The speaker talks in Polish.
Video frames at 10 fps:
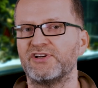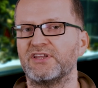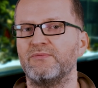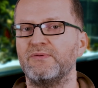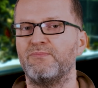jak
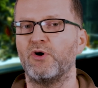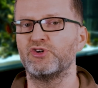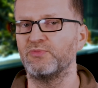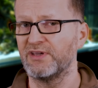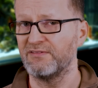gdyby
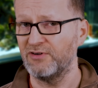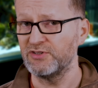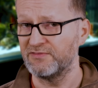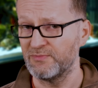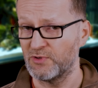poziom tej
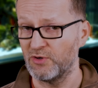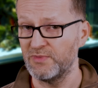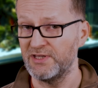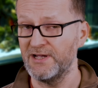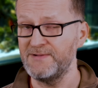wody w tym
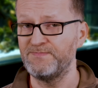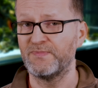kominie,